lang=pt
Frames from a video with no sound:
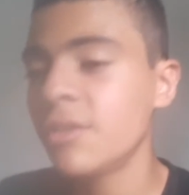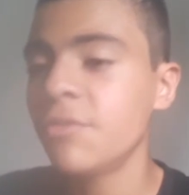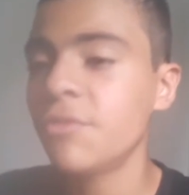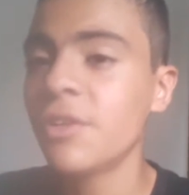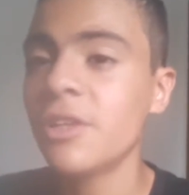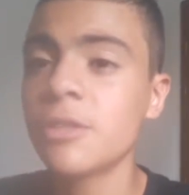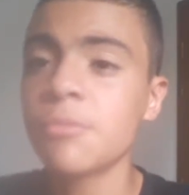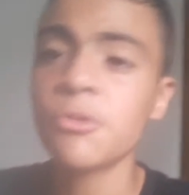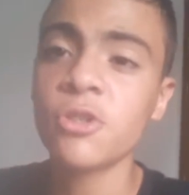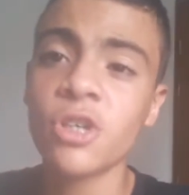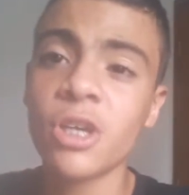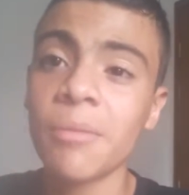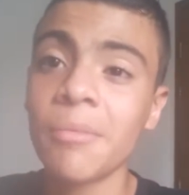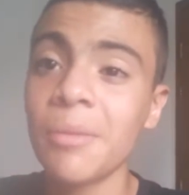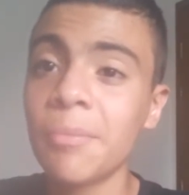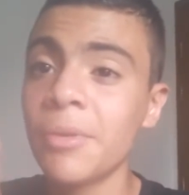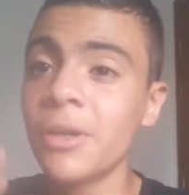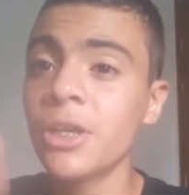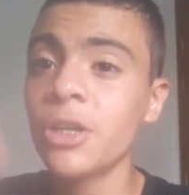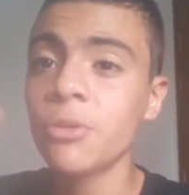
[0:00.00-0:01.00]
Infelizmente,
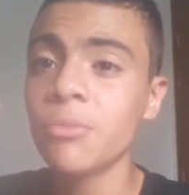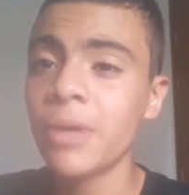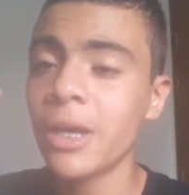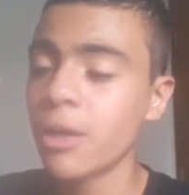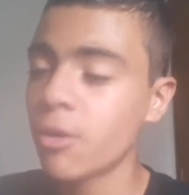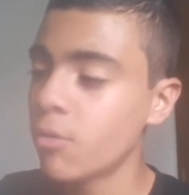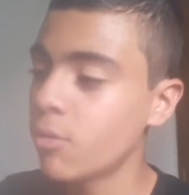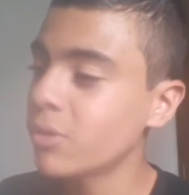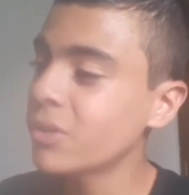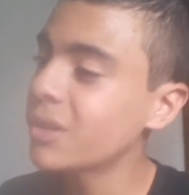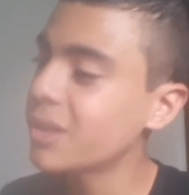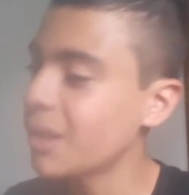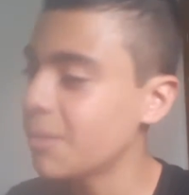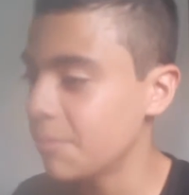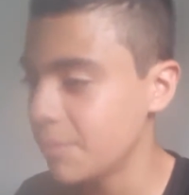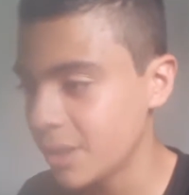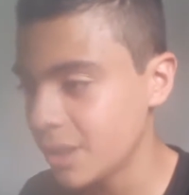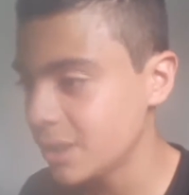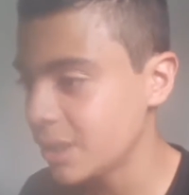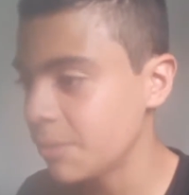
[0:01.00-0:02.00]
acabei perdendo minha conta
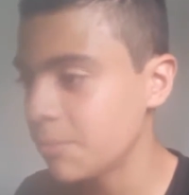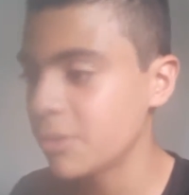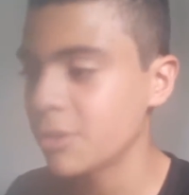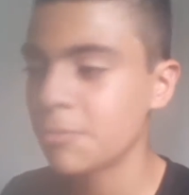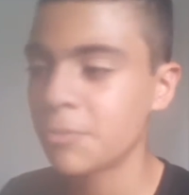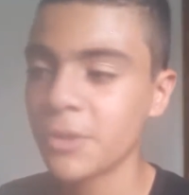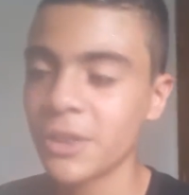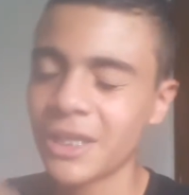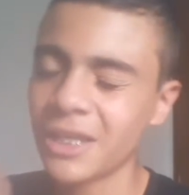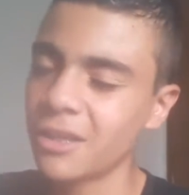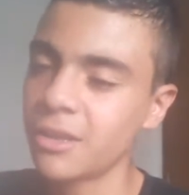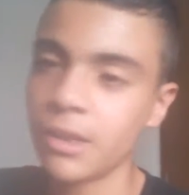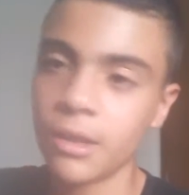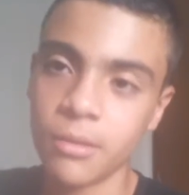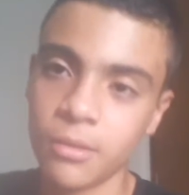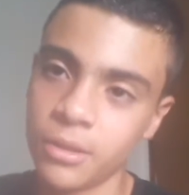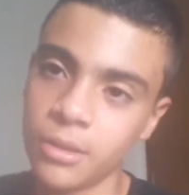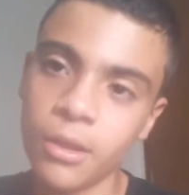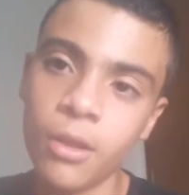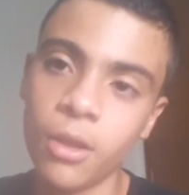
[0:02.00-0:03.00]
também, né, mano? Porque
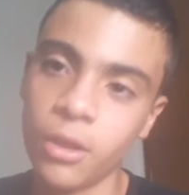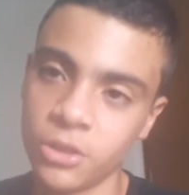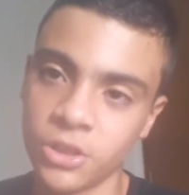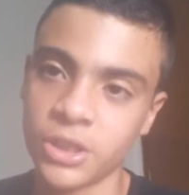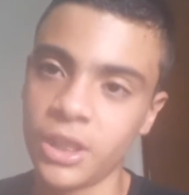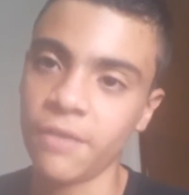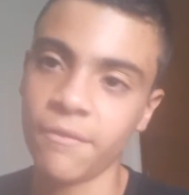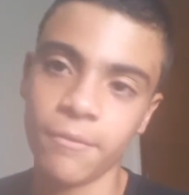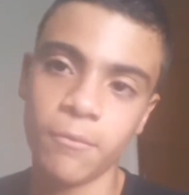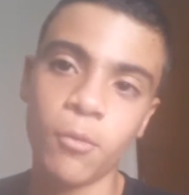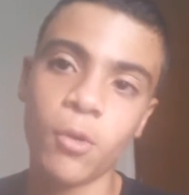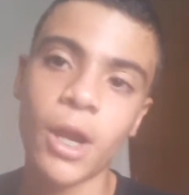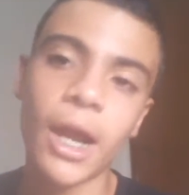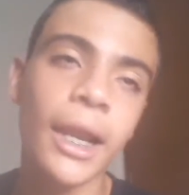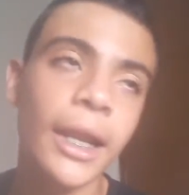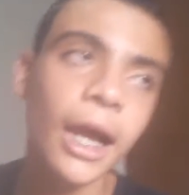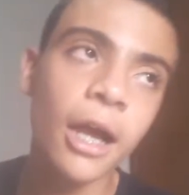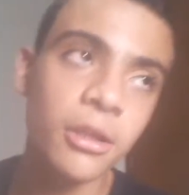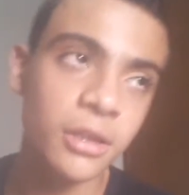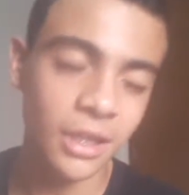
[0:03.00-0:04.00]
tá, lógico, tava no
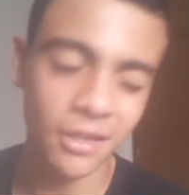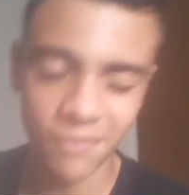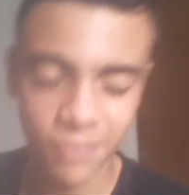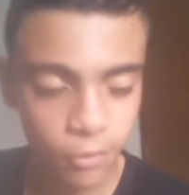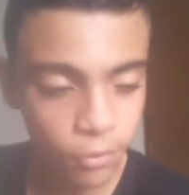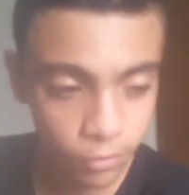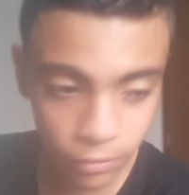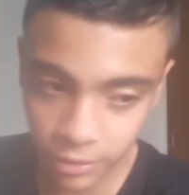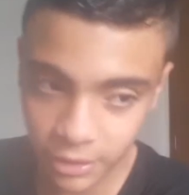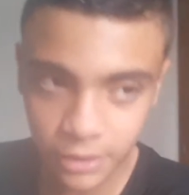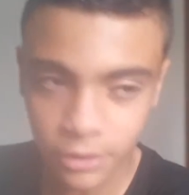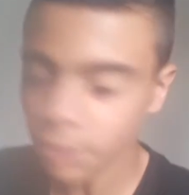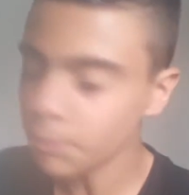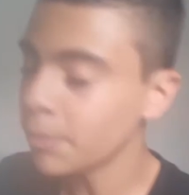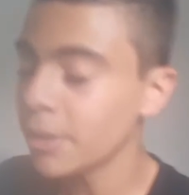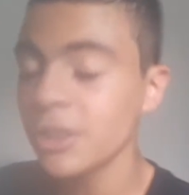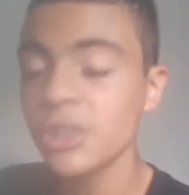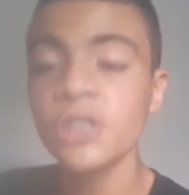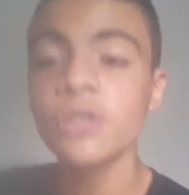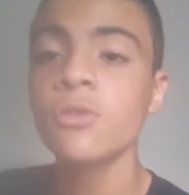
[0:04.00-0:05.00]
canal, tava conta que eu
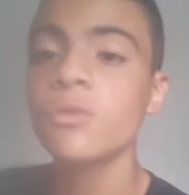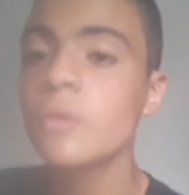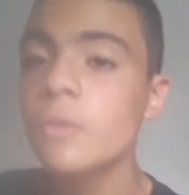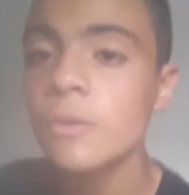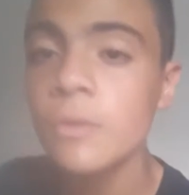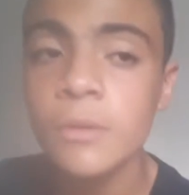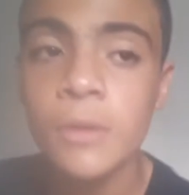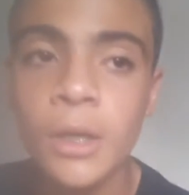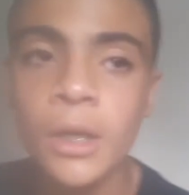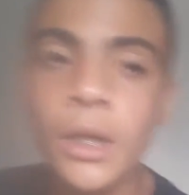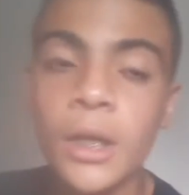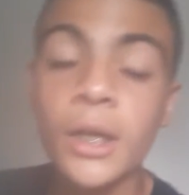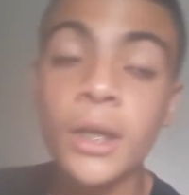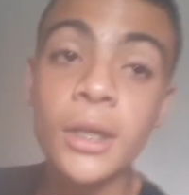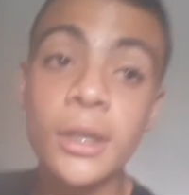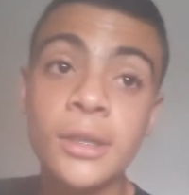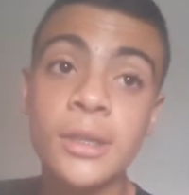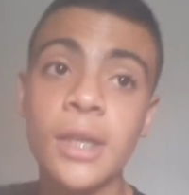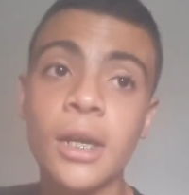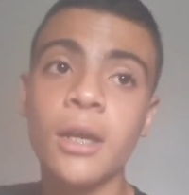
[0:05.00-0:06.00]
perdi tudo,
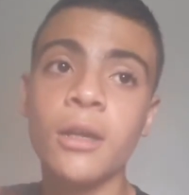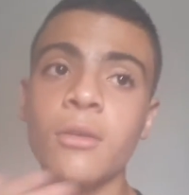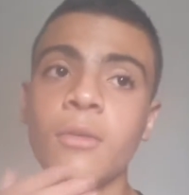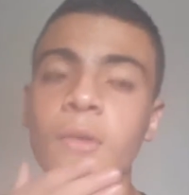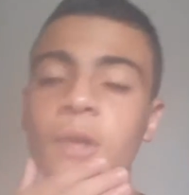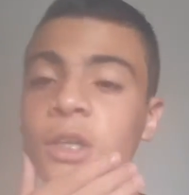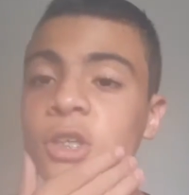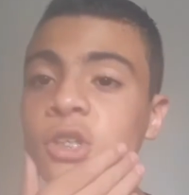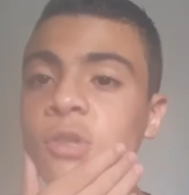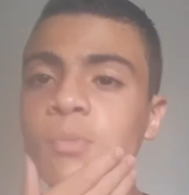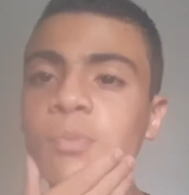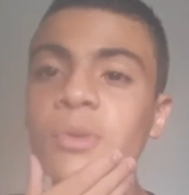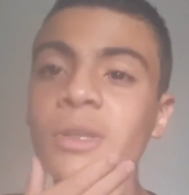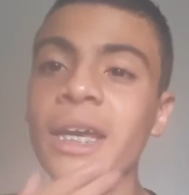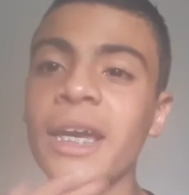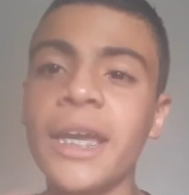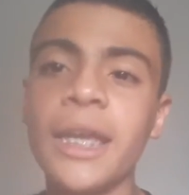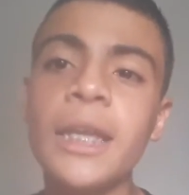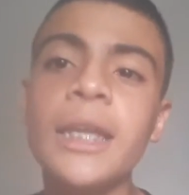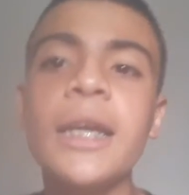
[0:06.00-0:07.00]
certo? E, tipo,
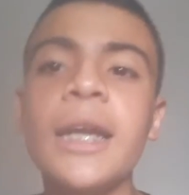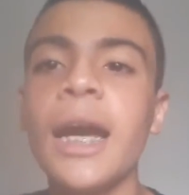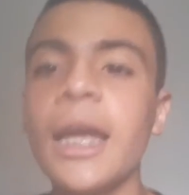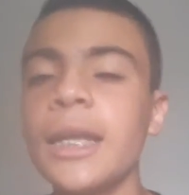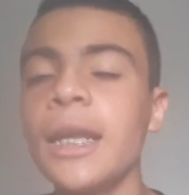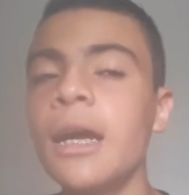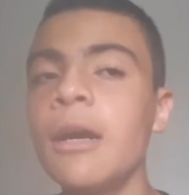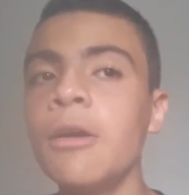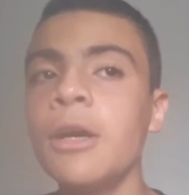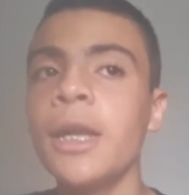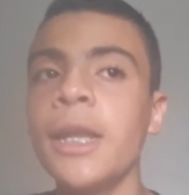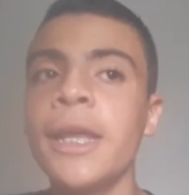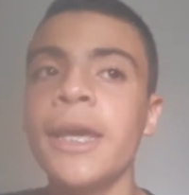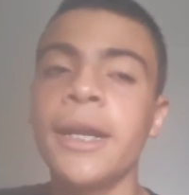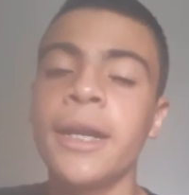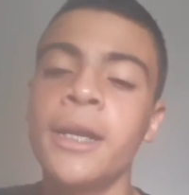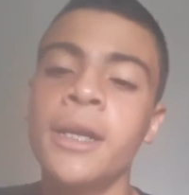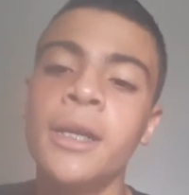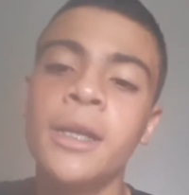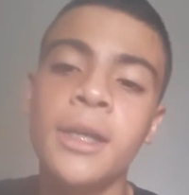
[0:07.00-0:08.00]
naquele canal,
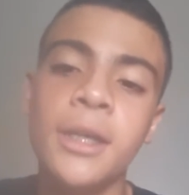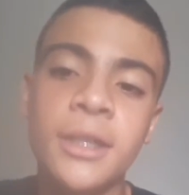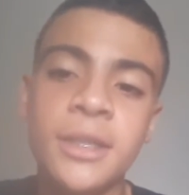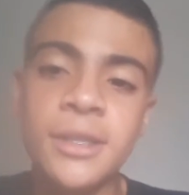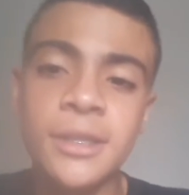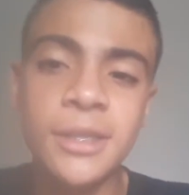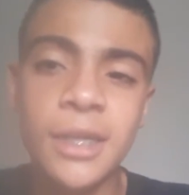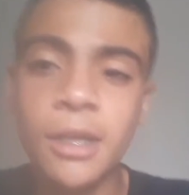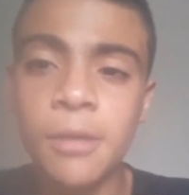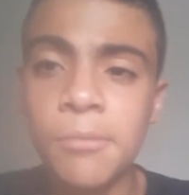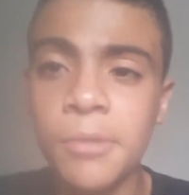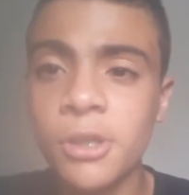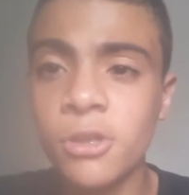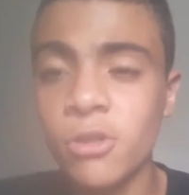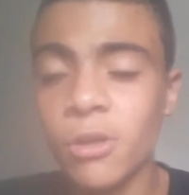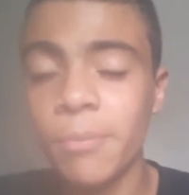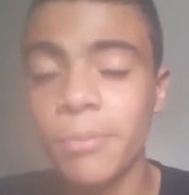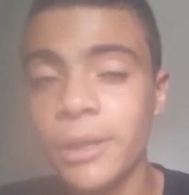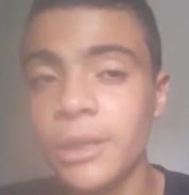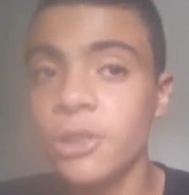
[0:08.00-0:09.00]
galera,
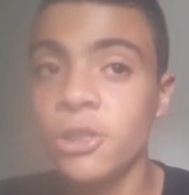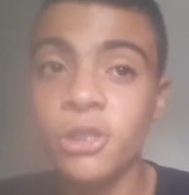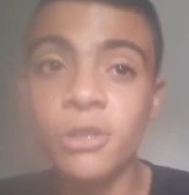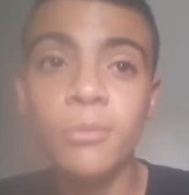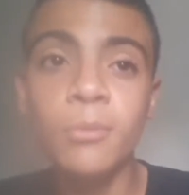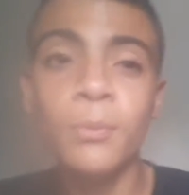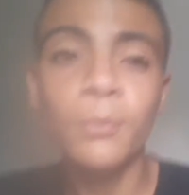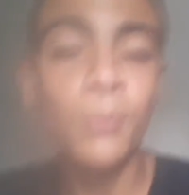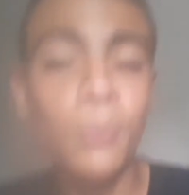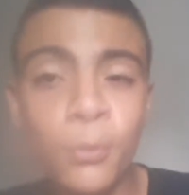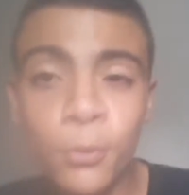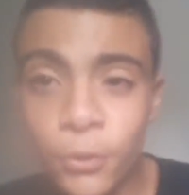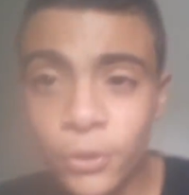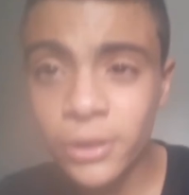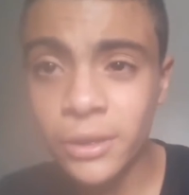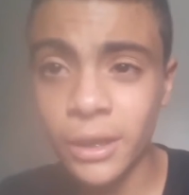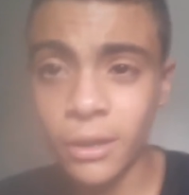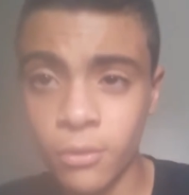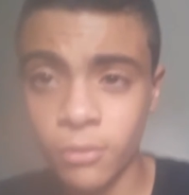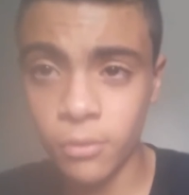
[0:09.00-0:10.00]
sinceramente, eu aprendi
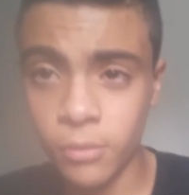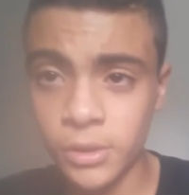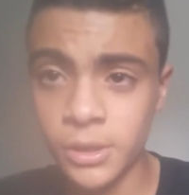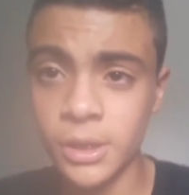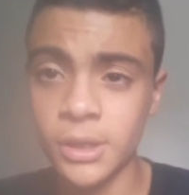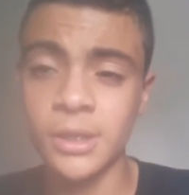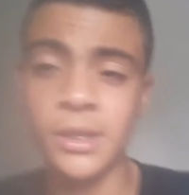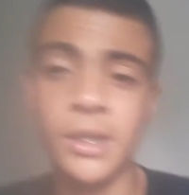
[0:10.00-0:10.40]
muita coisa,